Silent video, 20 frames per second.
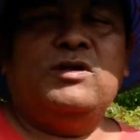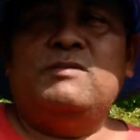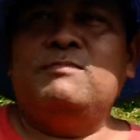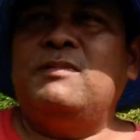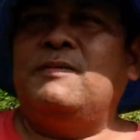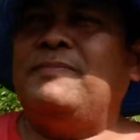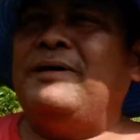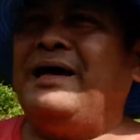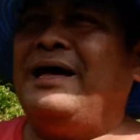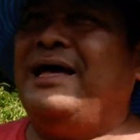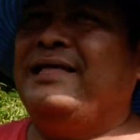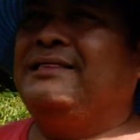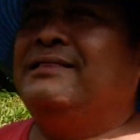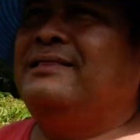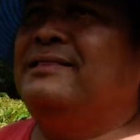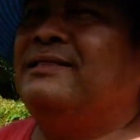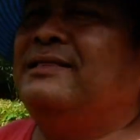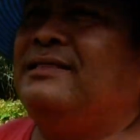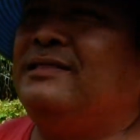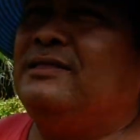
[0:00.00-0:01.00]
งหิมพานต์
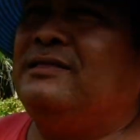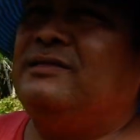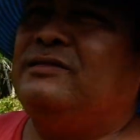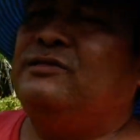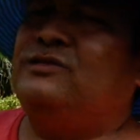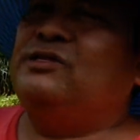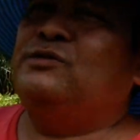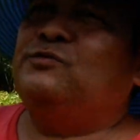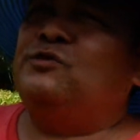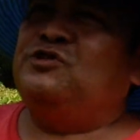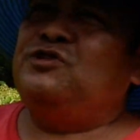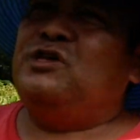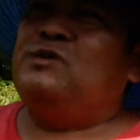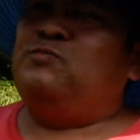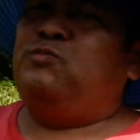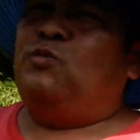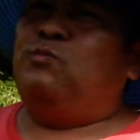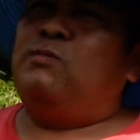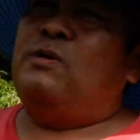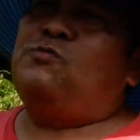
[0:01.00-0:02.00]
ซึ่งตอนนี้
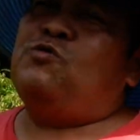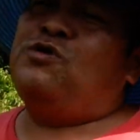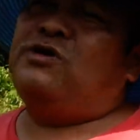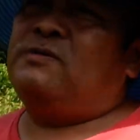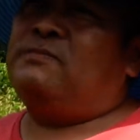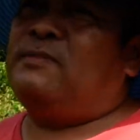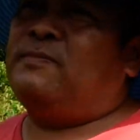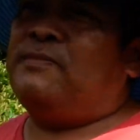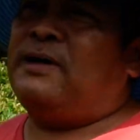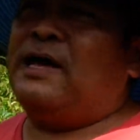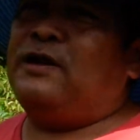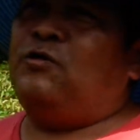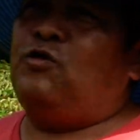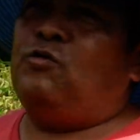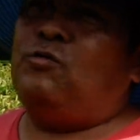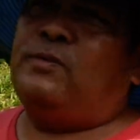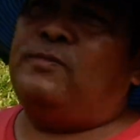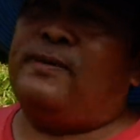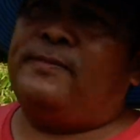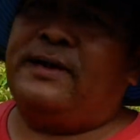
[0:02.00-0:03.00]
มะม่วงหิมพานต์ล
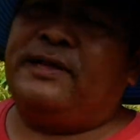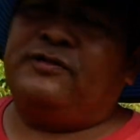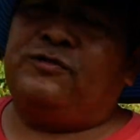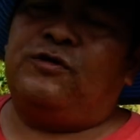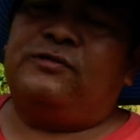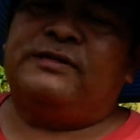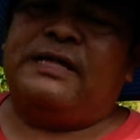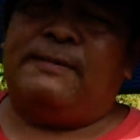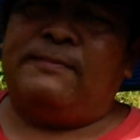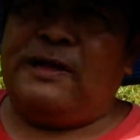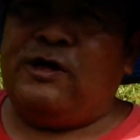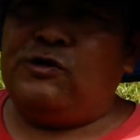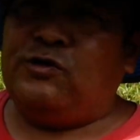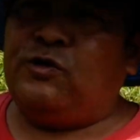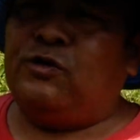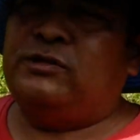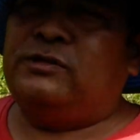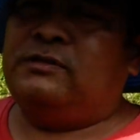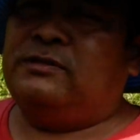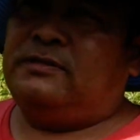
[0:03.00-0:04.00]
งมาประมาณสองสามร้อย
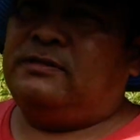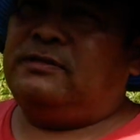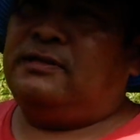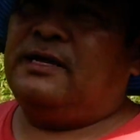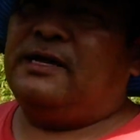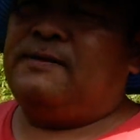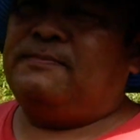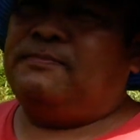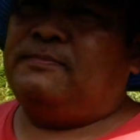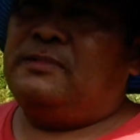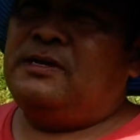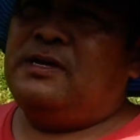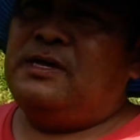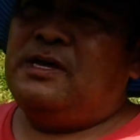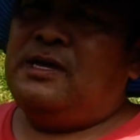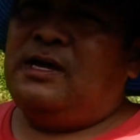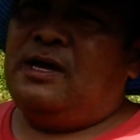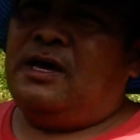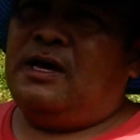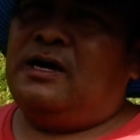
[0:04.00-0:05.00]
ต้นสองรไอ่ต้
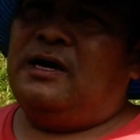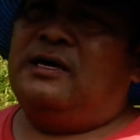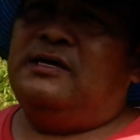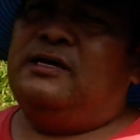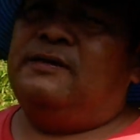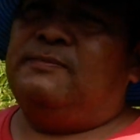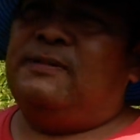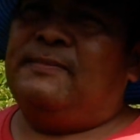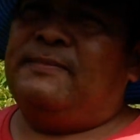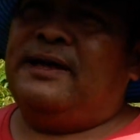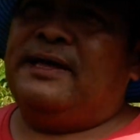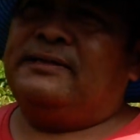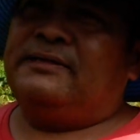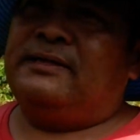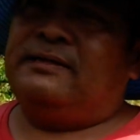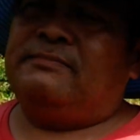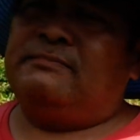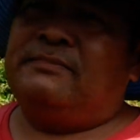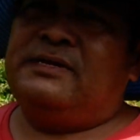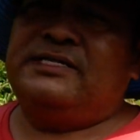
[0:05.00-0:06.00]
นอีกประมาณ
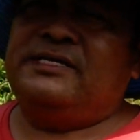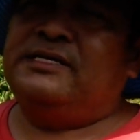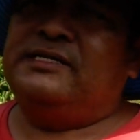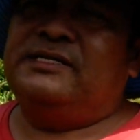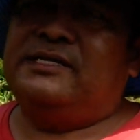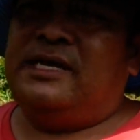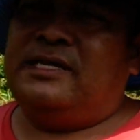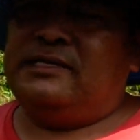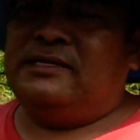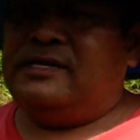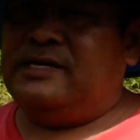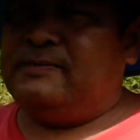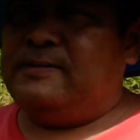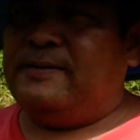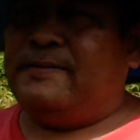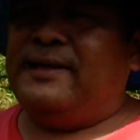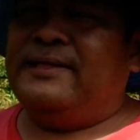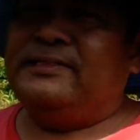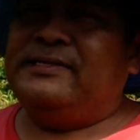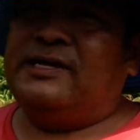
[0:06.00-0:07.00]
สักไม่ถึงเดือน อีก
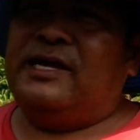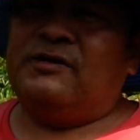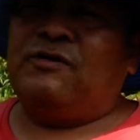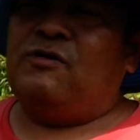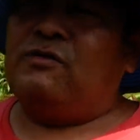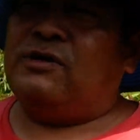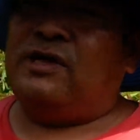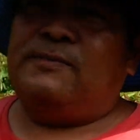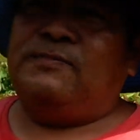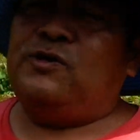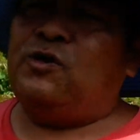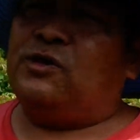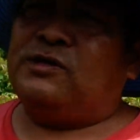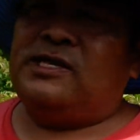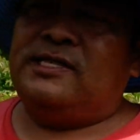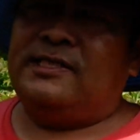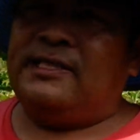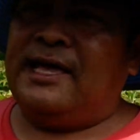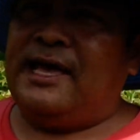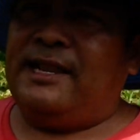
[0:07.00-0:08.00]
ประมาณเดือนก็เก็บยอด
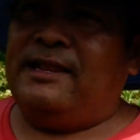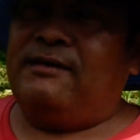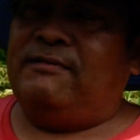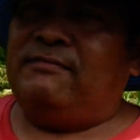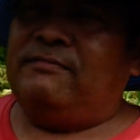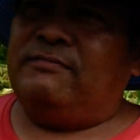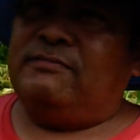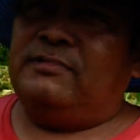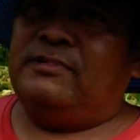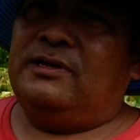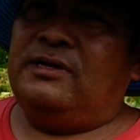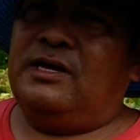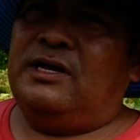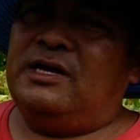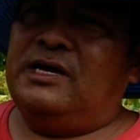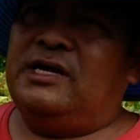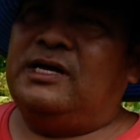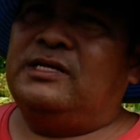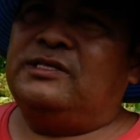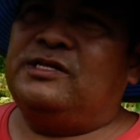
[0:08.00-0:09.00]
กินได้แล้ว เก็บยอดกินได้
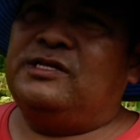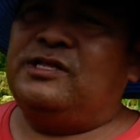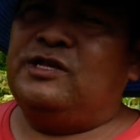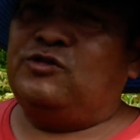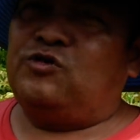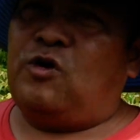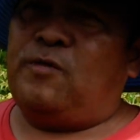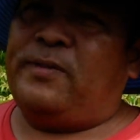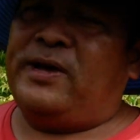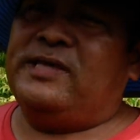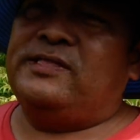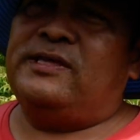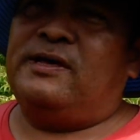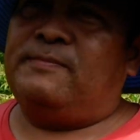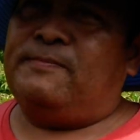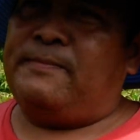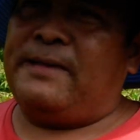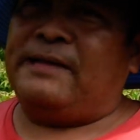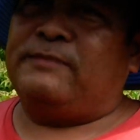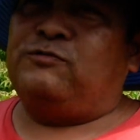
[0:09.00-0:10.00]
แล้วทีนี้ต่อไปเนี่
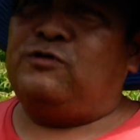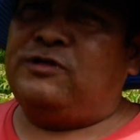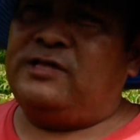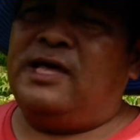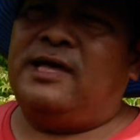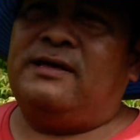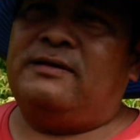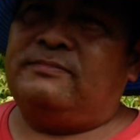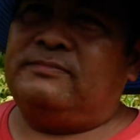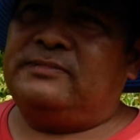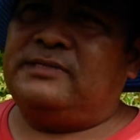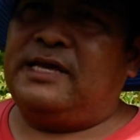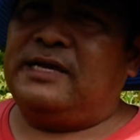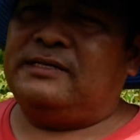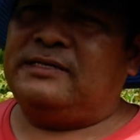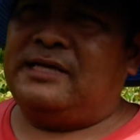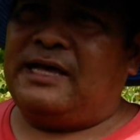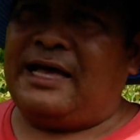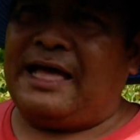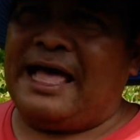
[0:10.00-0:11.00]
ยปักตัวเนี้ยจะ
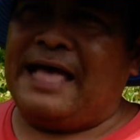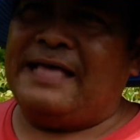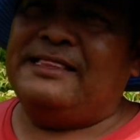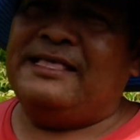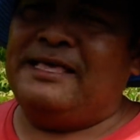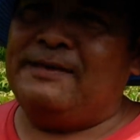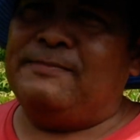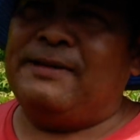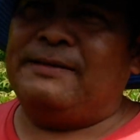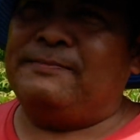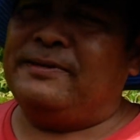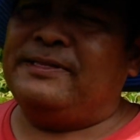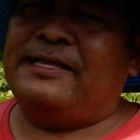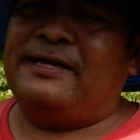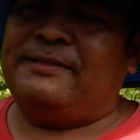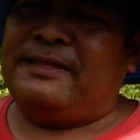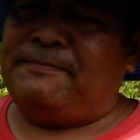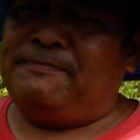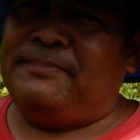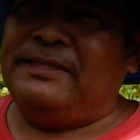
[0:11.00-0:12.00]
จะขายดีมาเป็น
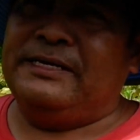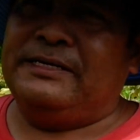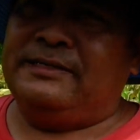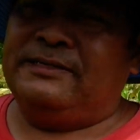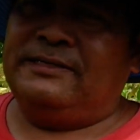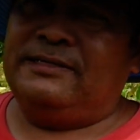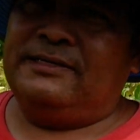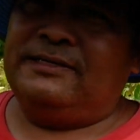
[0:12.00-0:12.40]
อันดับหนึ่ง